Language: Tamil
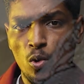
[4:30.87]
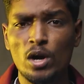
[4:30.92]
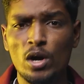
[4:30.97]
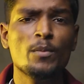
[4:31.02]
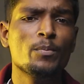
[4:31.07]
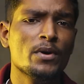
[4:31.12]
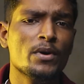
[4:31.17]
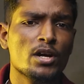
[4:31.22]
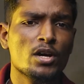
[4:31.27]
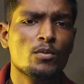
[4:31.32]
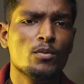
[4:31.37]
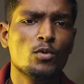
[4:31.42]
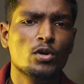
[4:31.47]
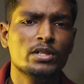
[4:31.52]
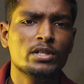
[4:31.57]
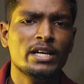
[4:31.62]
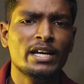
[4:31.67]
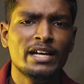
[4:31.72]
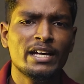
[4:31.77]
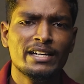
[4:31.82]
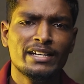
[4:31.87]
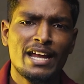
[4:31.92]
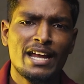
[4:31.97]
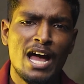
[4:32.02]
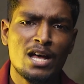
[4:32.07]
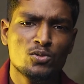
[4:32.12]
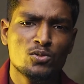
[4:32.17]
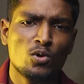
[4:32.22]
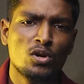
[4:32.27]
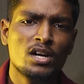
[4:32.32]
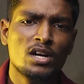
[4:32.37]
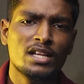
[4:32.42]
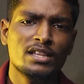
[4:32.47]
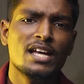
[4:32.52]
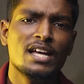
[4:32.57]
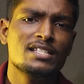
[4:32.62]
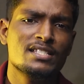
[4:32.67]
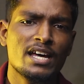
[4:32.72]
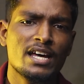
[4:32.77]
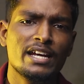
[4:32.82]
குழப்பம் இருக்கும் போது நான்
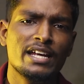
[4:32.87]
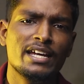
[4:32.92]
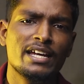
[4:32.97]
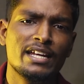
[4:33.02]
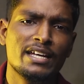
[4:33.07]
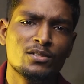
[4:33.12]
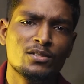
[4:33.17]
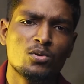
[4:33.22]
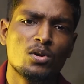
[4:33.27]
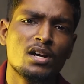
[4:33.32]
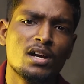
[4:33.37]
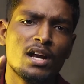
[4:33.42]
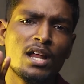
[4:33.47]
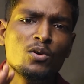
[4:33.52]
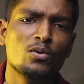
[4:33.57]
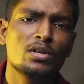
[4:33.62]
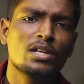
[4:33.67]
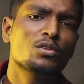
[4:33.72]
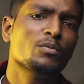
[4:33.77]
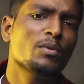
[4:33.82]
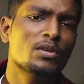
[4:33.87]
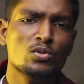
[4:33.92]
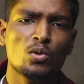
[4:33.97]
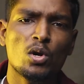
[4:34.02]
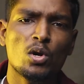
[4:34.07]
சொல்கிறது தான் சரி நீங்கள் சொல்கிறதெல்லாம் எதுவுமே